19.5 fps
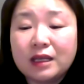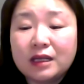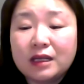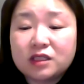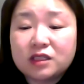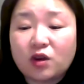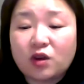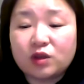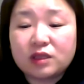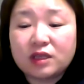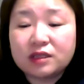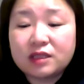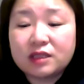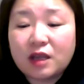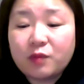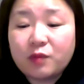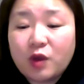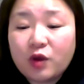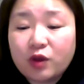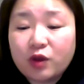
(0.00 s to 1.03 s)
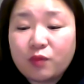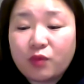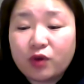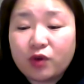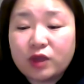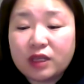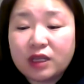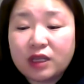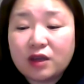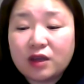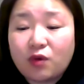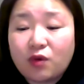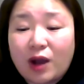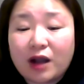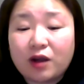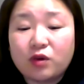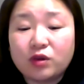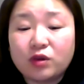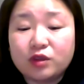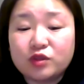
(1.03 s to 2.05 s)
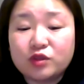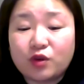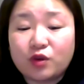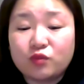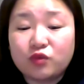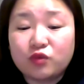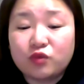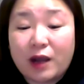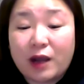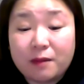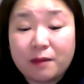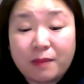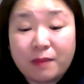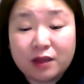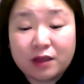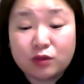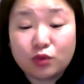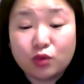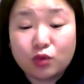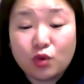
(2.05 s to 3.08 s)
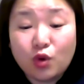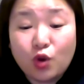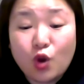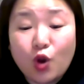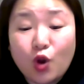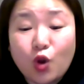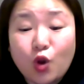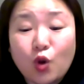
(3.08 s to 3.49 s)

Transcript: 절대 사명이 보이니 과거는 전부 발판으로,